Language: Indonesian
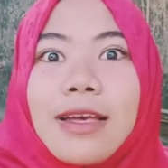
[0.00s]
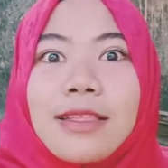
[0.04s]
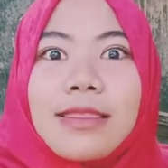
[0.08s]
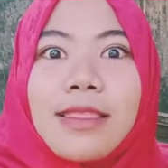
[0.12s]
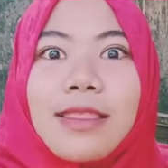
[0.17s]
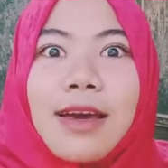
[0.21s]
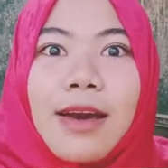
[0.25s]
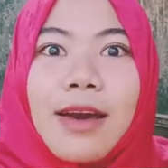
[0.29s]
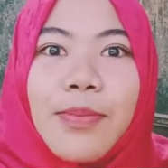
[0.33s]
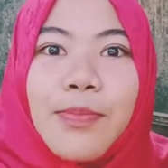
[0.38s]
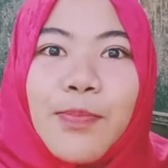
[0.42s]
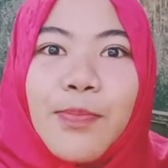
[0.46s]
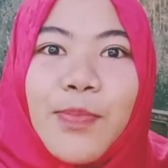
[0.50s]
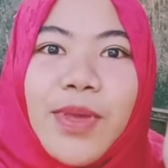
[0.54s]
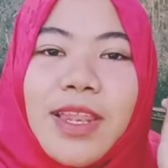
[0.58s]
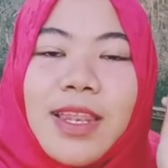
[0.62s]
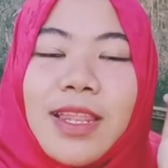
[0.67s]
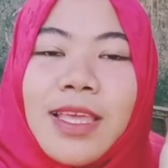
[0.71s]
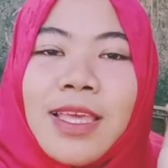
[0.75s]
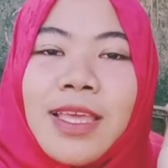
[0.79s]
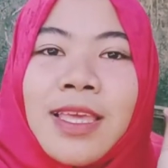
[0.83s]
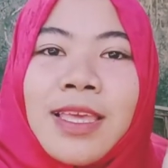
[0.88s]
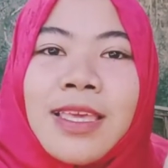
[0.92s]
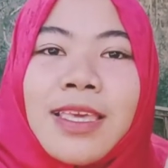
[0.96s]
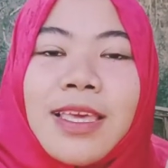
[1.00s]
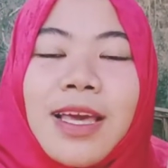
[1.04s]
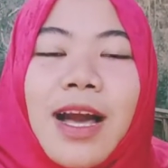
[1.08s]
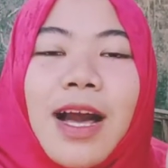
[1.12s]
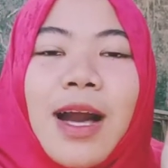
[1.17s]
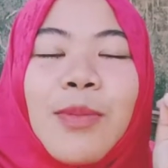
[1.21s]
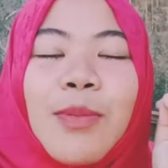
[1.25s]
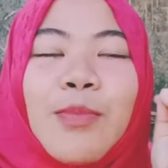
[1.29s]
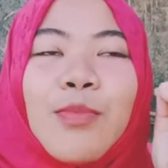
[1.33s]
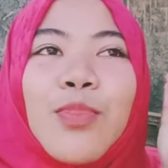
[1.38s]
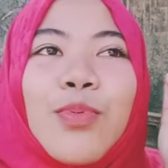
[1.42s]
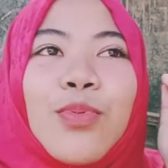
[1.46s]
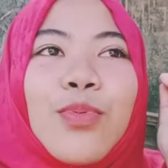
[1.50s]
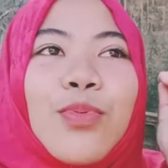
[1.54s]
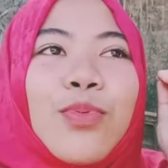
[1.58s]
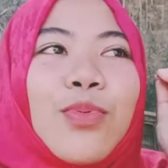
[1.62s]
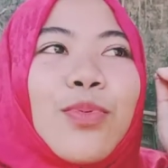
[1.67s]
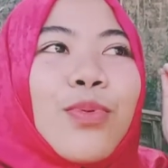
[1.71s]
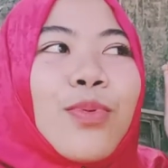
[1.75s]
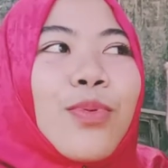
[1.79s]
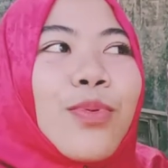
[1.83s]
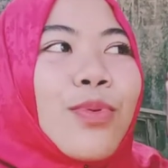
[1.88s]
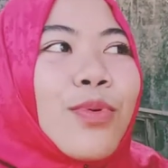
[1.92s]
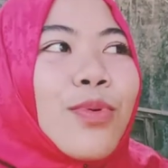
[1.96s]
Tapi nih ya
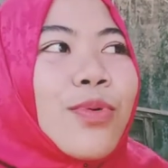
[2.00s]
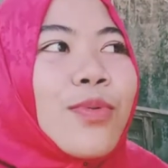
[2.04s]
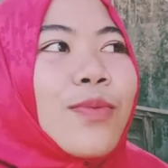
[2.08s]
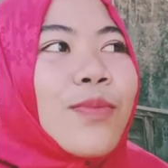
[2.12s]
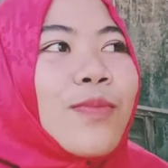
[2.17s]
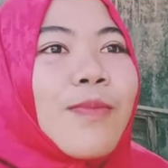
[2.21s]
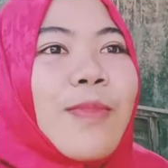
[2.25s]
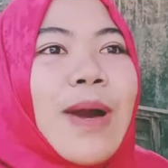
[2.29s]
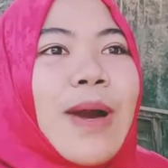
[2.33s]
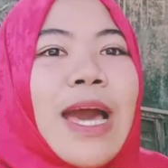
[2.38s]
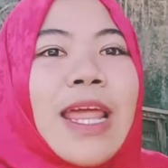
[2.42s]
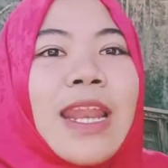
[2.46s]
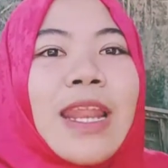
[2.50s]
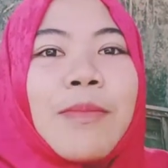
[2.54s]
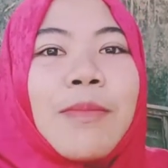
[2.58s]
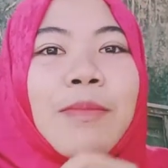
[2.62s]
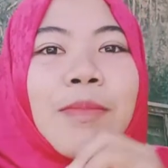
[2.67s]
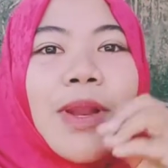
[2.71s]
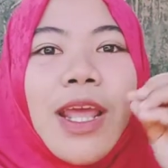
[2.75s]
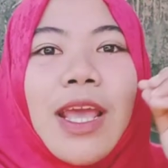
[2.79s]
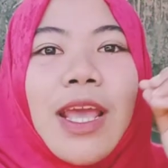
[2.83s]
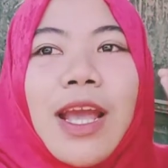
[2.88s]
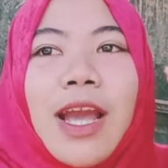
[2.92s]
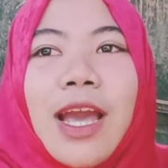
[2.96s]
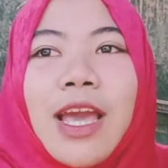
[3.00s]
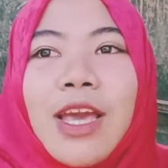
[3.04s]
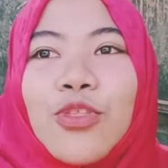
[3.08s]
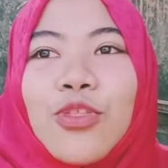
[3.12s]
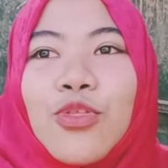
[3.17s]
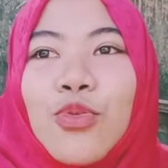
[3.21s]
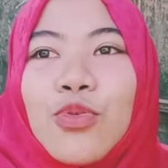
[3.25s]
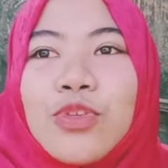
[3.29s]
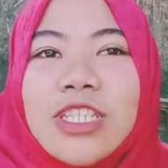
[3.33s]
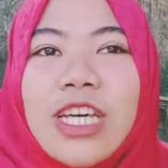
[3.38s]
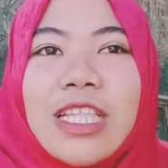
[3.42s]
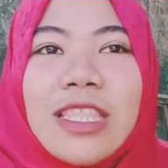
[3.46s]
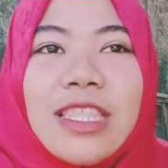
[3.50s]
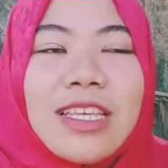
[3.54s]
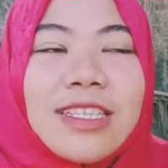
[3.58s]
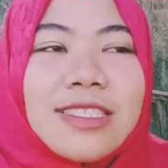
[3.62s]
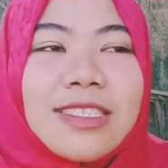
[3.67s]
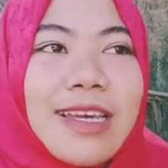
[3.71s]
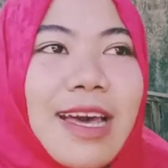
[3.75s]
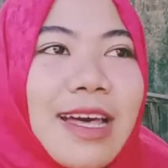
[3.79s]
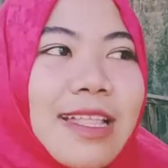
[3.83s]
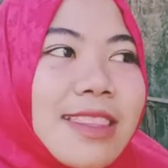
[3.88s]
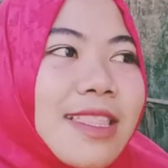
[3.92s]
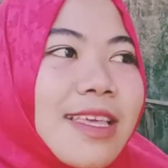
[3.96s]
ampun, mana mereka itu
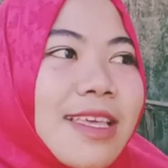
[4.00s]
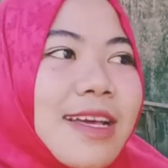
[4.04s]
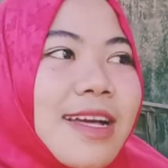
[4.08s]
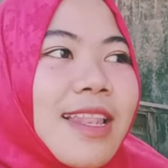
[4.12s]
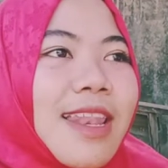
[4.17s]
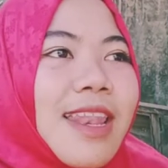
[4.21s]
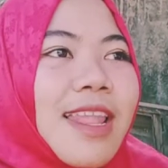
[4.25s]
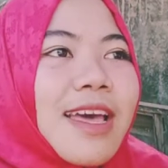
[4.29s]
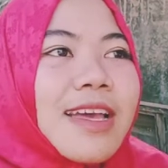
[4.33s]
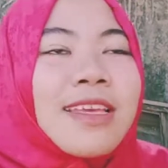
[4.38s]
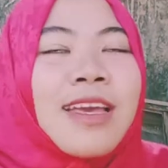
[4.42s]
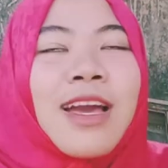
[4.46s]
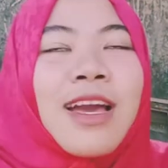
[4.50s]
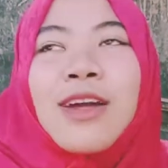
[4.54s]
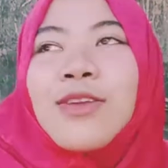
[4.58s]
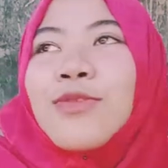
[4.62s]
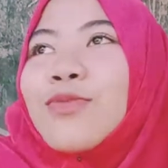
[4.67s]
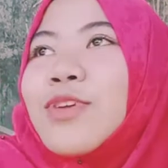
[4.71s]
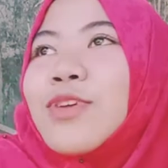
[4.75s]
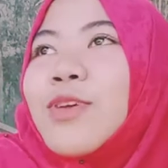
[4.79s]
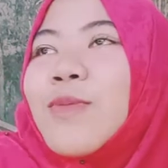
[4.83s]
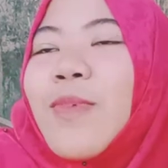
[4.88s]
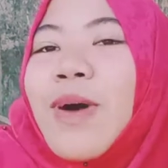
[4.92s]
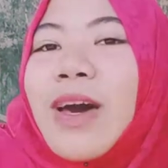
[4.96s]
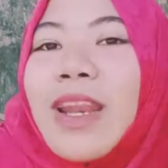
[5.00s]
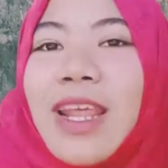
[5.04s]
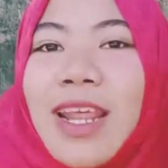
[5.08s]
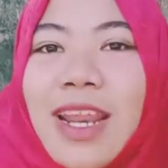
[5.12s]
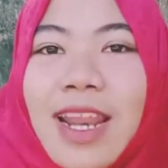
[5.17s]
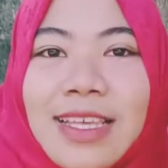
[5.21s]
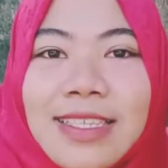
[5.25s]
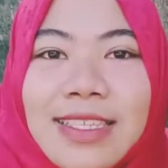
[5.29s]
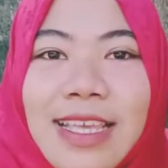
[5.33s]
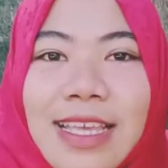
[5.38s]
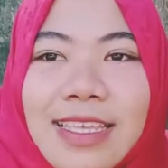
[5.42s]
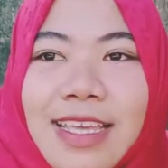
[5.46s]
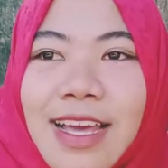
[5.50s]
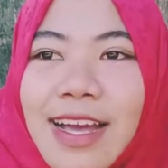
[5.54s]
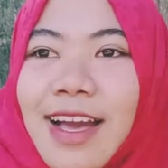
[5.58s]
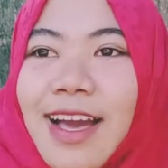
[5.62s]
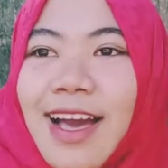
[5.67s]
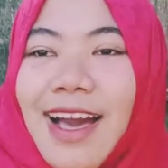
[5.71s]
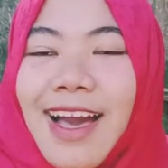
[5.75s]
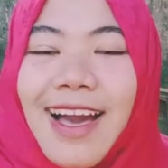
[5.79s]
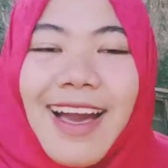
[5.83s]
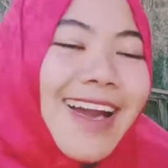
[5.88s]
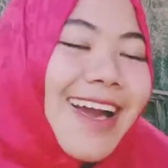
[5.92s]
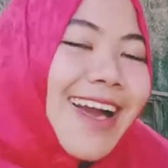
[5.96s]
cantik-cantik lagi. Aduh gimana rasanya
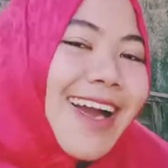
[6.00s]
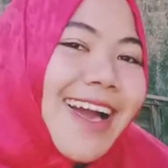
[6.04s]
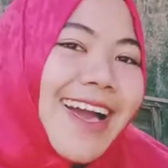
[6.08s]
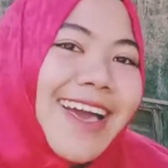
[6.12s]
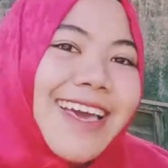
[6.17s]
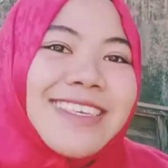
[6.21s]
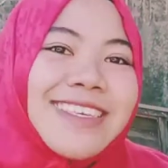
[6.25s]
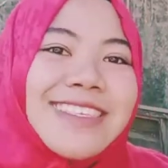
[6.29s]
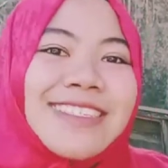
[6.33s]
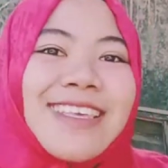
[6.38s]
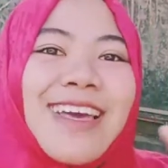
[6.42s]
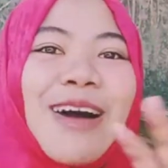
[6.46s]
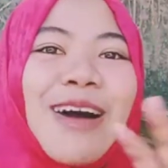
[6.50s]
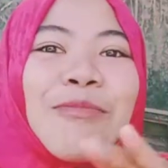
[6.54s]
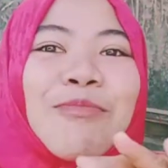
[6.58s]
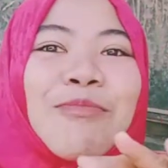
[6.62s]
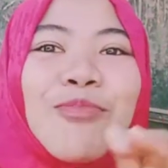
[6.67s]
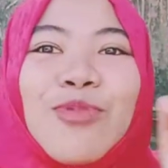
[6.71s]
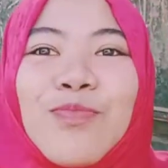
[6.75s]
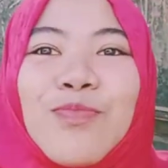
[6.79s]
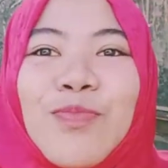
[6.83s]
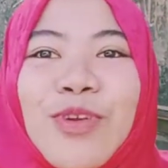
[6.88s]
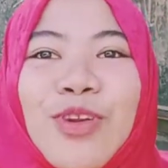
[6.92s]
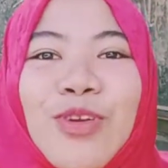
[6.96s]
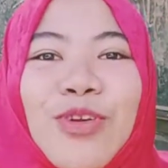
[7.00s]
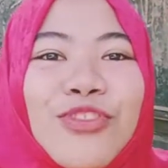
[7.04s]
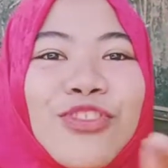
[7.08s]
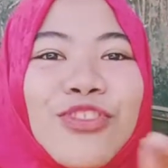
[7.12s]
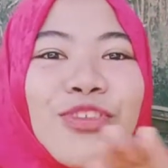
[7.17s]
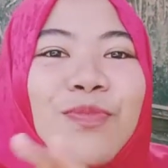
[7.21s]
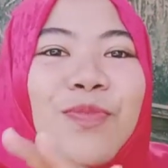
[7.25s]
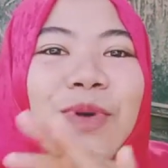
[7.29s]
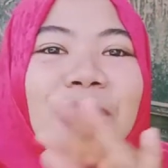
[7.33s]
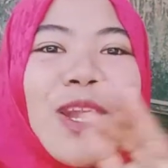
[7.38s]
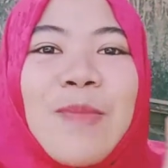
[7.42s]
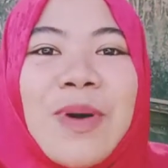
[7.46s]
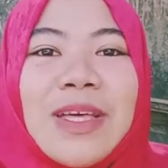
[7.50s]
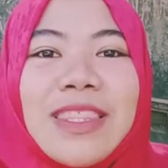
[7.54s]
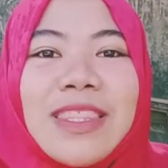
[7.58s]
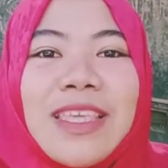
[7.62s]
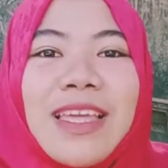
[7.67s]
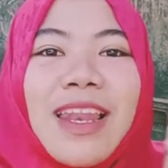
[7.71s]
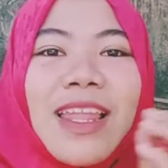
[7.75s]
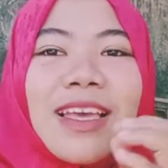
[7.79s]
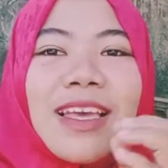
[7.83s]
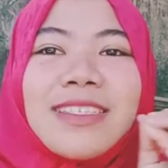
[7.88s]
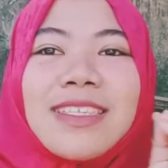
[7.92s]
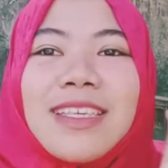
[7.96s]
guys. Ya ampun penonton pada
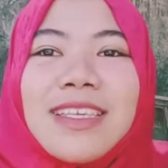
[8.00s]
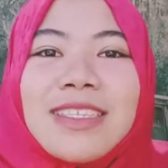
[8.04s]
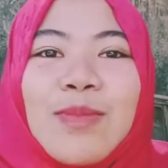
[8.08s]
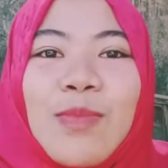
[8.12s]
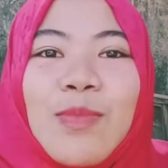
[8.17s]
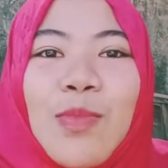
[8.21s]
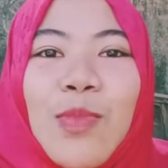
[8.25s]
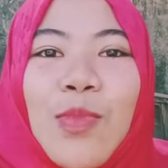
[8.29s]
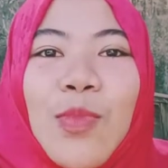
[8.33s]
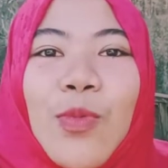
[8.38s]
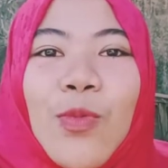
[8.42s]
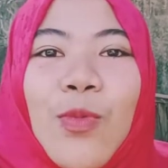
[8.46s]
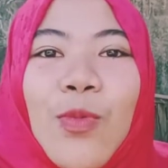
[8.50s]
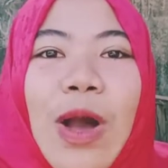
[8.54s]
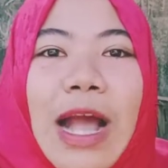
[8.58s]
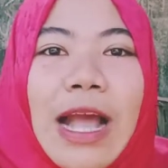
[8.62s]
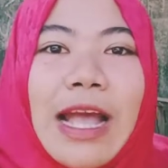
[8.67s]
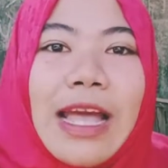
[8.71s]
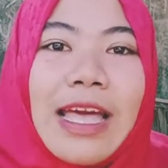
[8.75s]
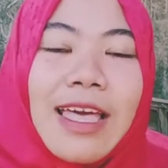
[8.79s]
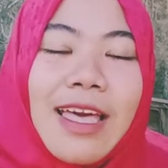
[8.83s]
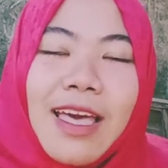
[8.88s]
matiin leksik semua.